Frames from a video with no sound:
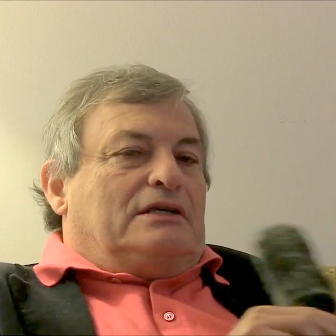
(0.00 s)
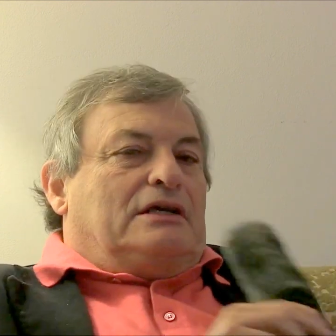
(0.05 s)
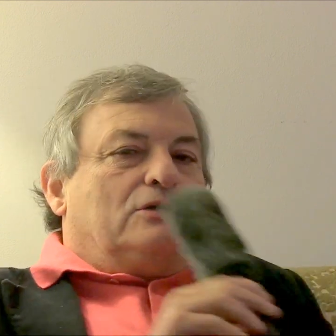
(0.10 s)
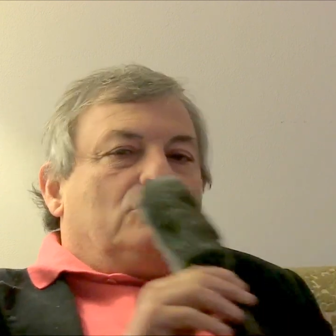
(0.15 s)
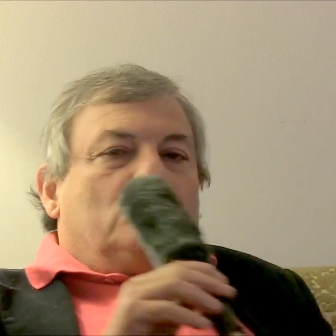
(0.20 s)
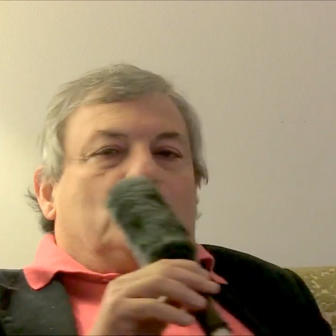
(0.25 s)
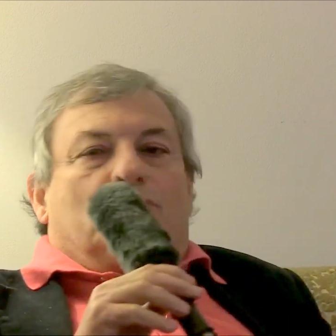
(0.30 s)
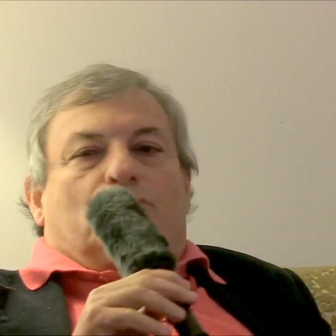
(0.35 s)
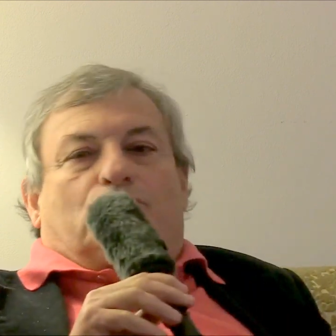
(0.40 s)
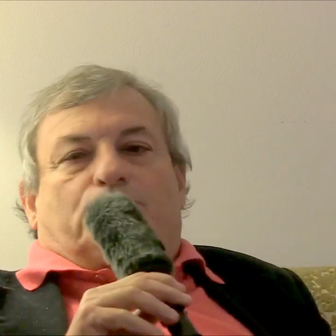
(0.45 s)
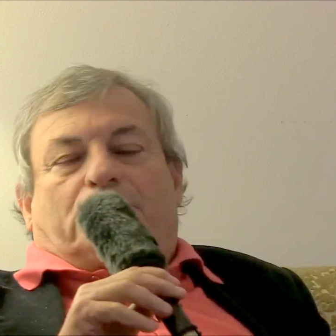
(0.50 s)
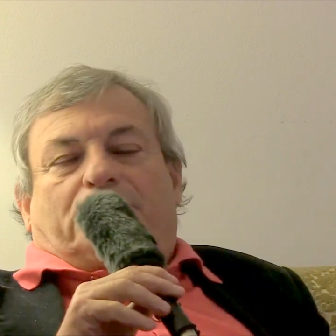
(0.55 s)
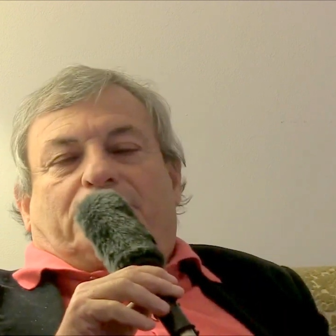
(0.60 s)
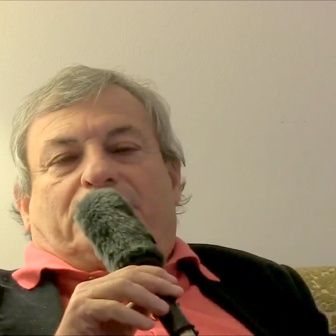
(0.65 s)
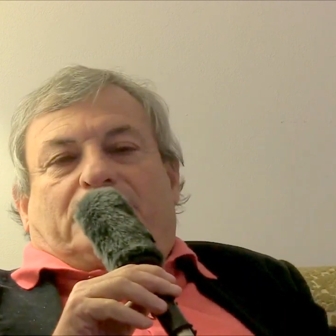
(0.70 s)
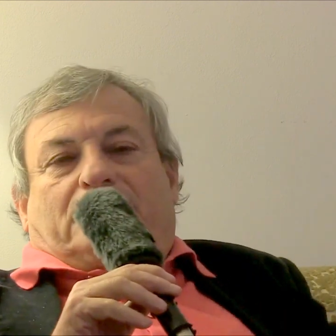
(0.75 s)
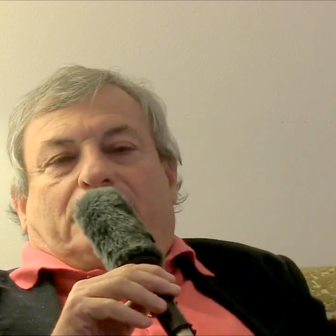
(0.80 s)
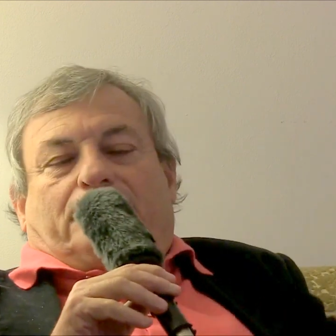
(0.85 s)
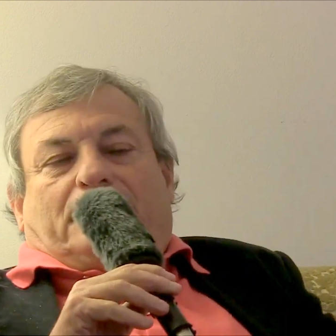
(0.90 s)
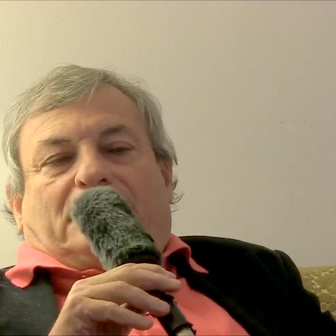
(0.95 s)
Diario di uno
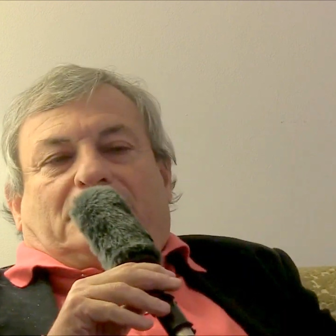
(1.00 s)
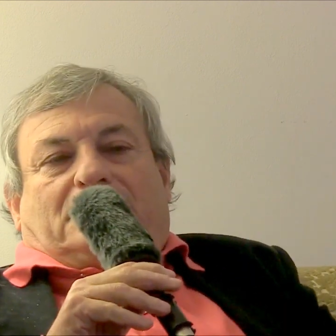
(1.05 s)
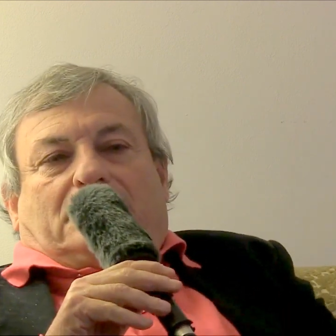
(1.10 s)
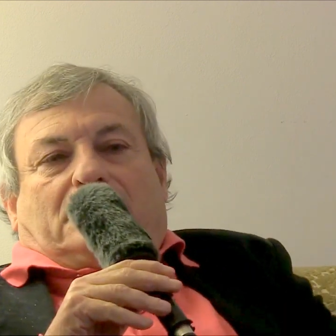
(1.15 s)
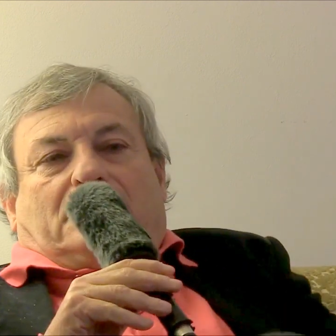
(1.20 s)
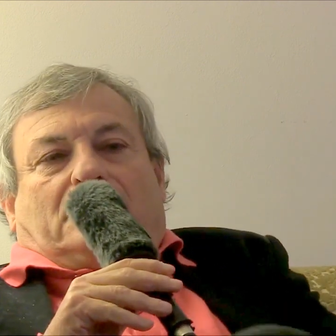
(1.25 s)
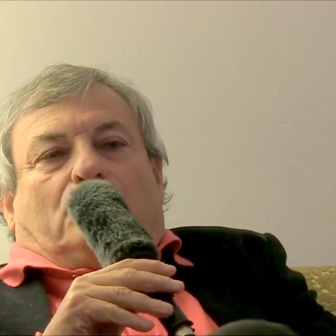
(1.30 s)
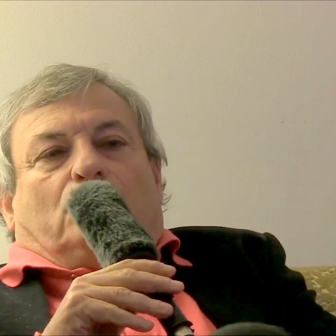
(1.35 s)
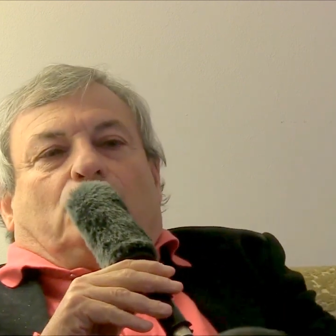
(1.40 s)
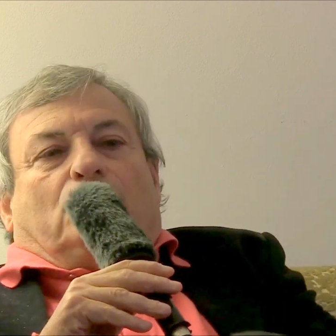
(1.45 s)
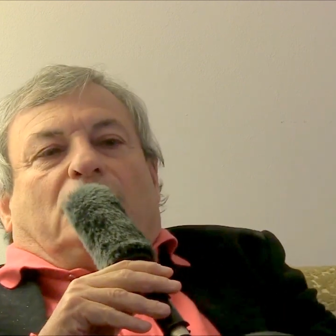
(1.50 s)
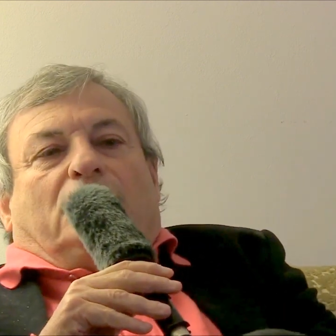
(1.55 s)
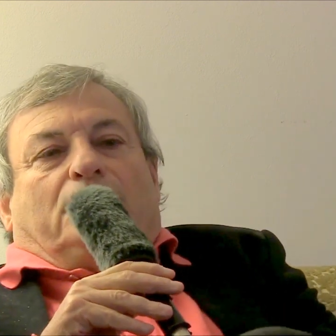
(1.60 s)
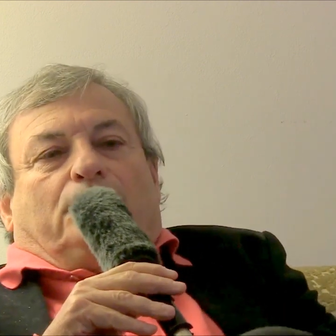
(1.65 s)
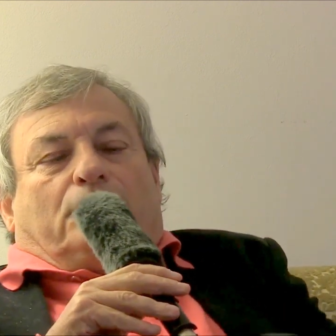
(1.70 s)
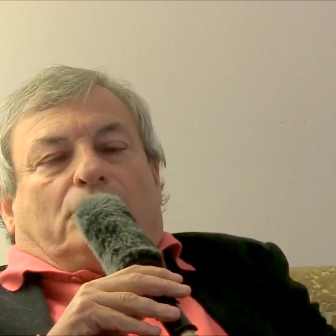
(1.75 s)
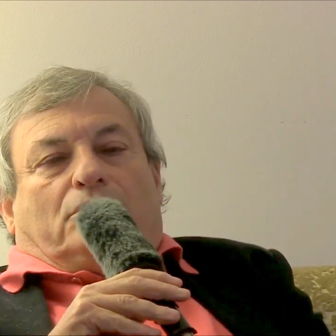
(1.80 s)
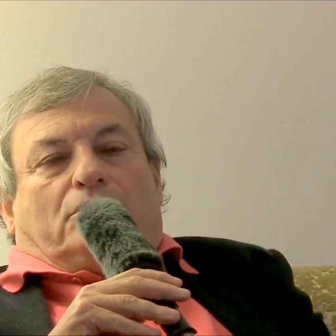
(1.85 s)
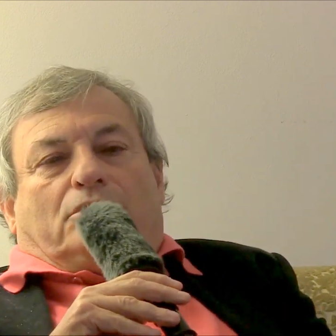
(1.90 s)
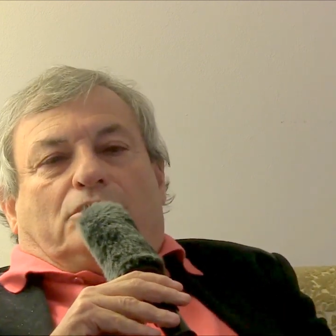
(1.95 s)
spaventapasseri è un
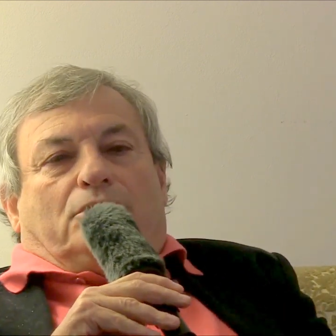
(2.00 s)
libro